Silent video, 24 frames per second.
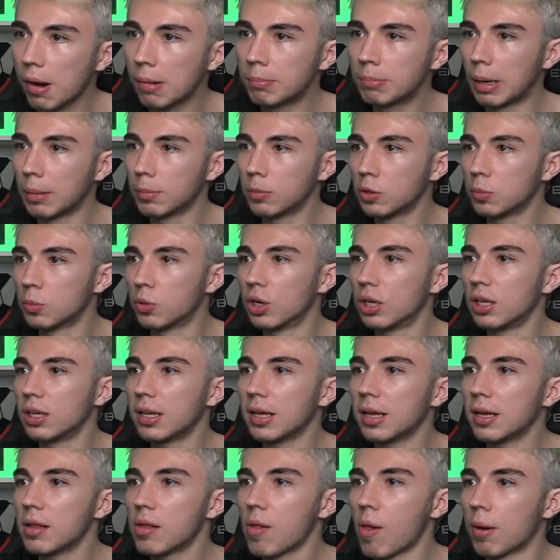Vamos,
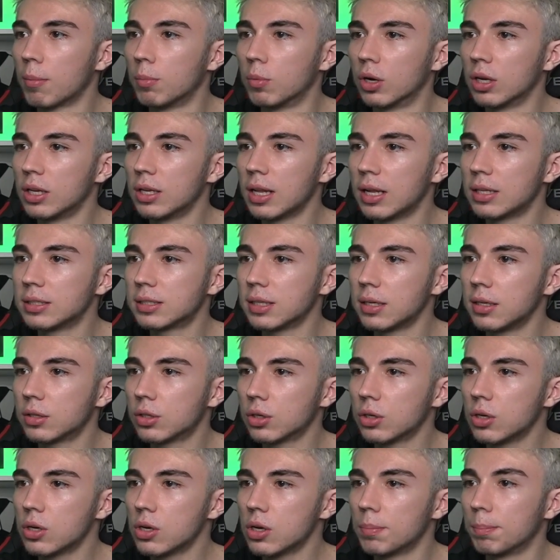Molina. Molina al
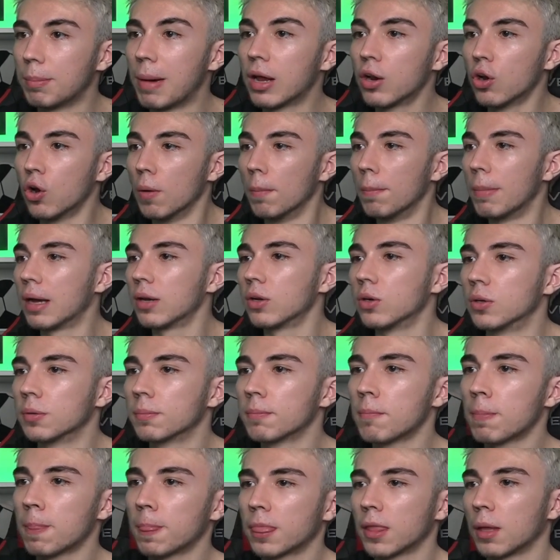centro. Mano, mano.
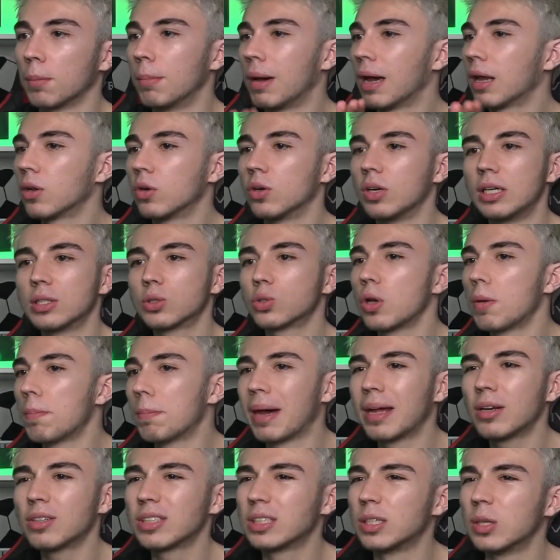Mano, eso es
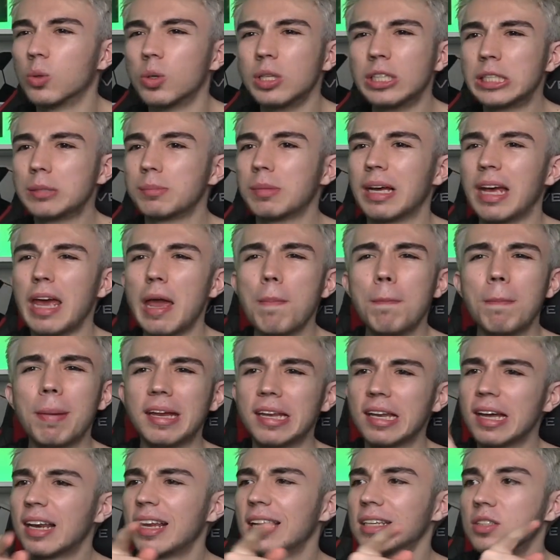mano segurísima. Es
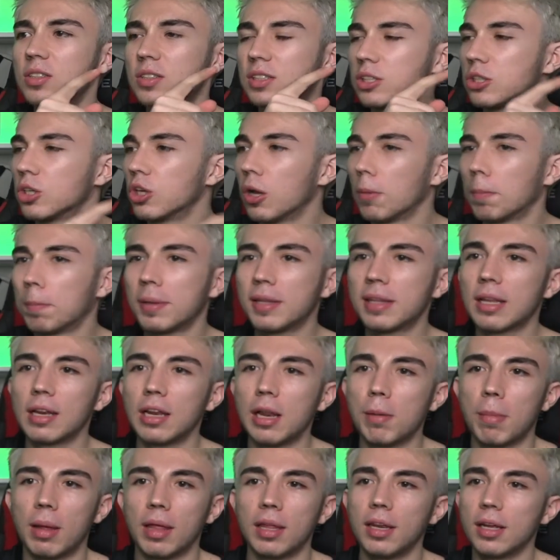penal. Eso si no lo pitan,
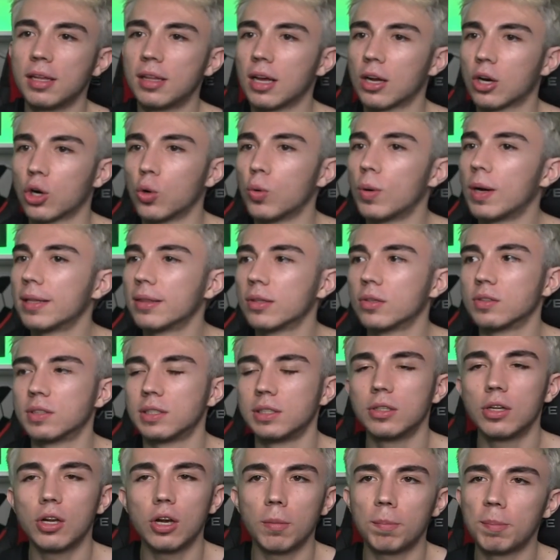el Madrid está robando. Si
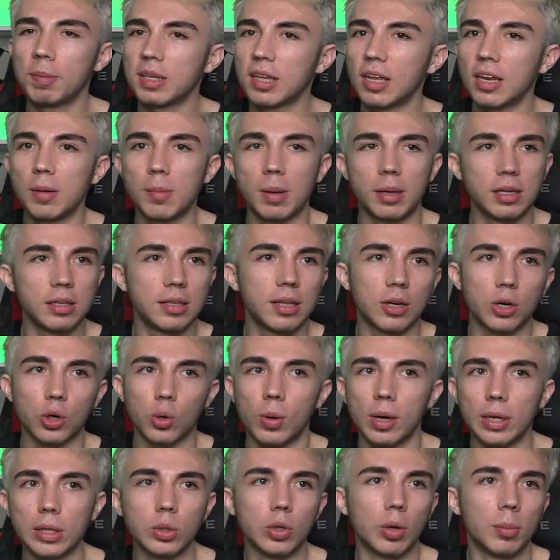no lo pitan, el Madrid está
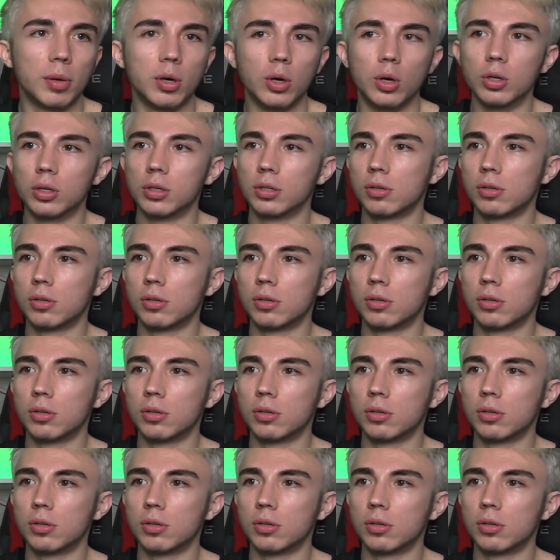robando, amigos.